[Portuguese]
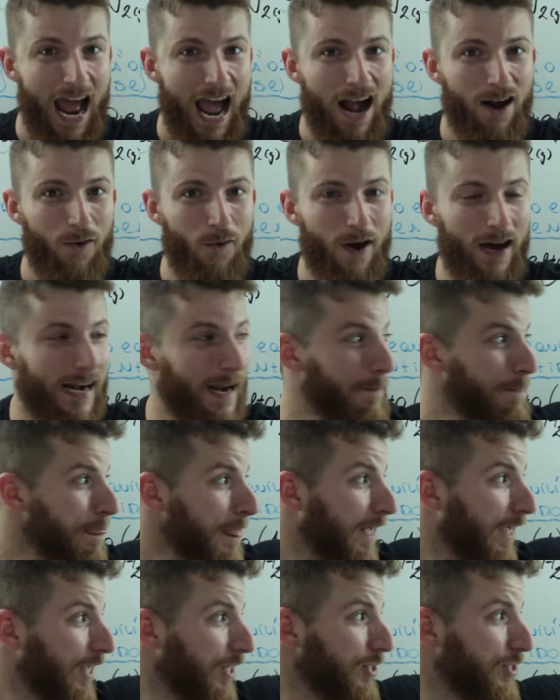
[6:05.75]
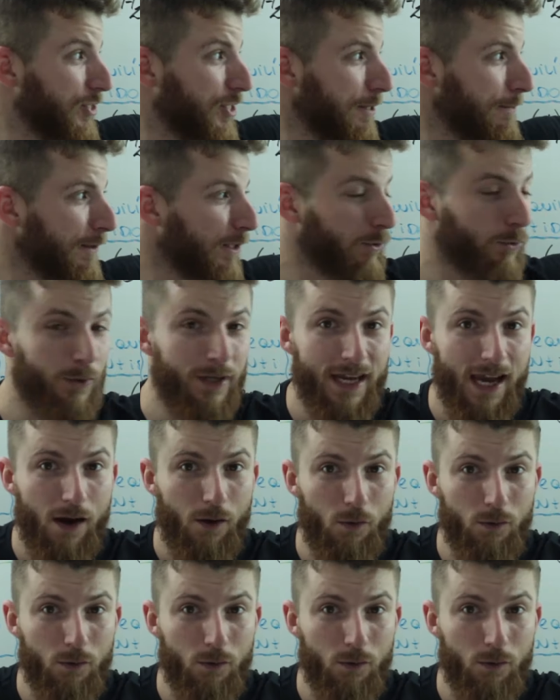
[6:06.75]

Agora, diminuir a